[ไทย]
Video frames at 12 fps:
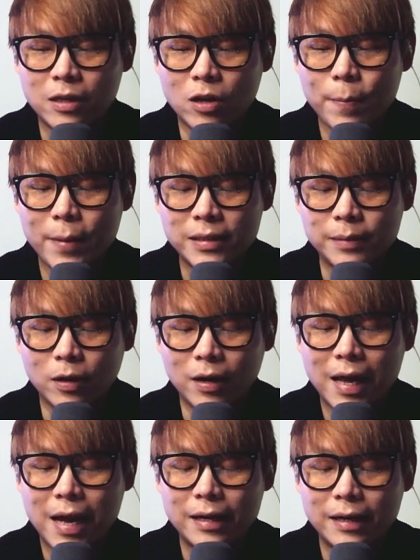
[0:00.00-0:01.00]
73,780 ดอ
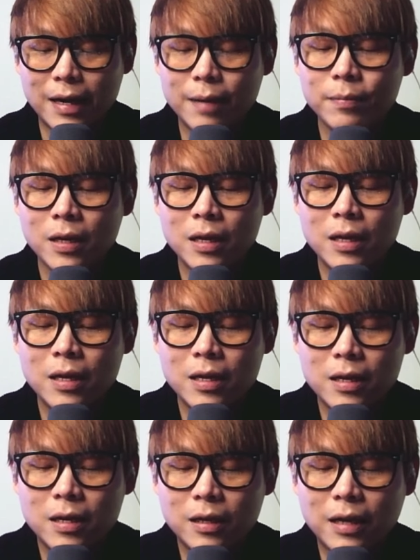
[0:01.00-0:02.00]
ลลาร์นะครับ
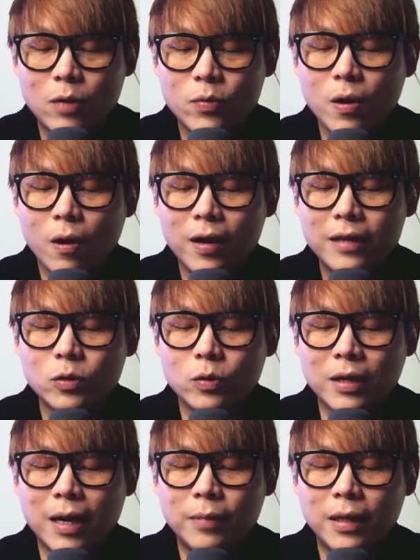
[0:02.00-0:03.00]
การวิเคราะห์ล่าสุ
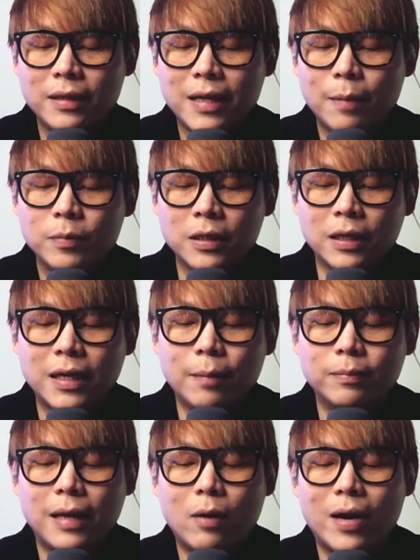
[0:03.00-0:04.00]
ดครับเน้นย้ำถึงระดั
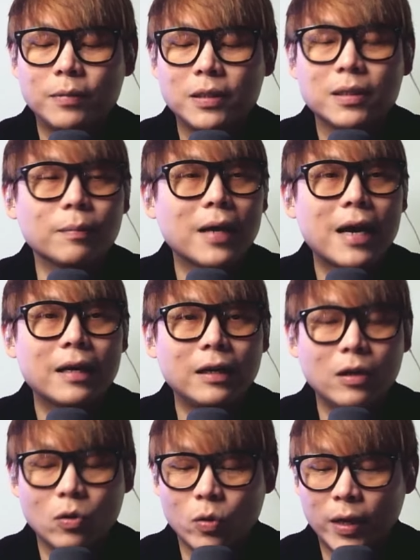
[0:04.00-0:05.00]
บแนวรับที่สำคัญ
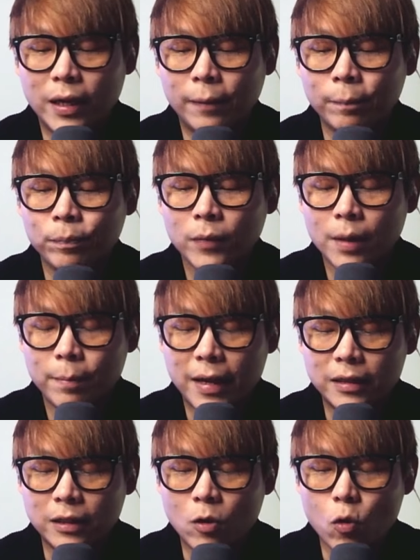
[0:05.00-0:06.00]
โดยไป
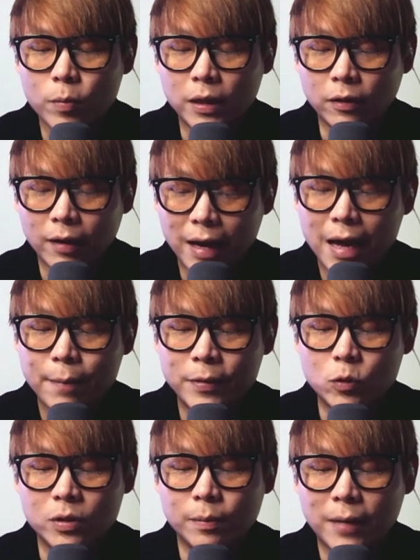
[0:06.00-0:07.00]
ถึง 60,000 ดอลลาร์เป็
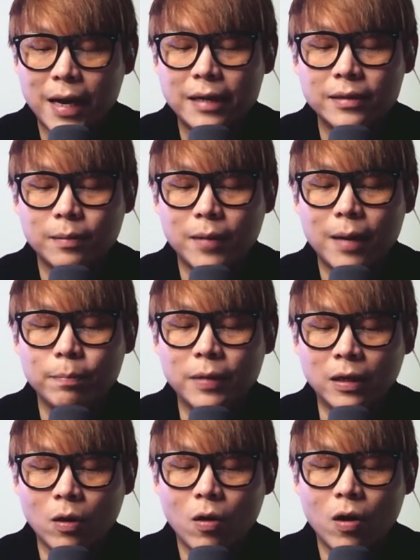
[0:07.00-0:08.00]
นจุดสำคัญสำหรับ
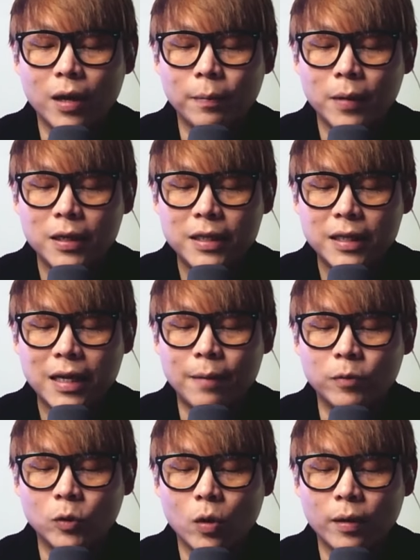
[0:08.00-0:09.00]
บิตคอยเพื่อที่จะก
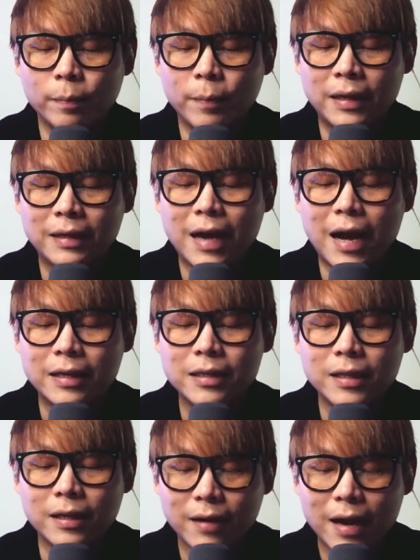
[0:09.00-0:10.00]
ลับตัวเป็นขา
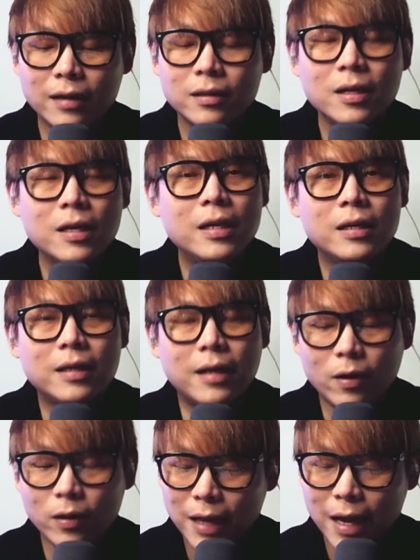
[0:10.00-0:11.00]
ขึ้นอีกครั้ง อย่า
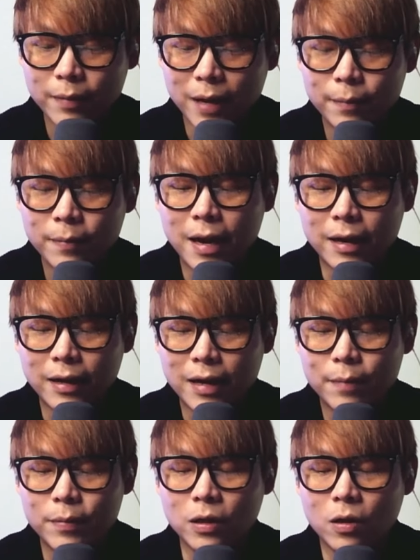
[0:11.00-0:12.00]
งไรก็ตามครับหากรา
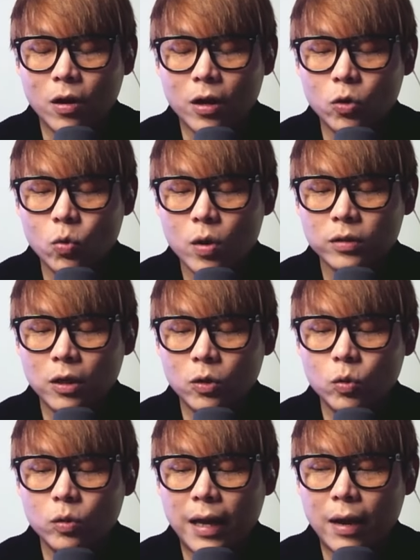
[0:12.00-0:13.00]
คาบิตคอยล่วงทะ
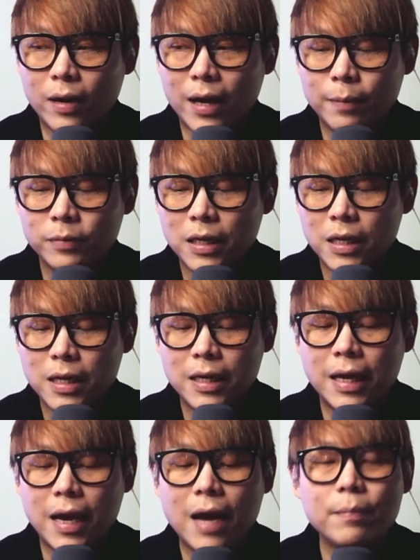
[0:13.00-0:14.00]
ลุแนวรับที่
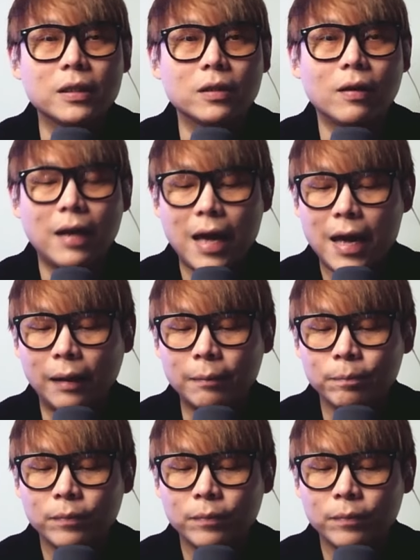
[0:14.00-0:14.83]
50,000ดอลลาร์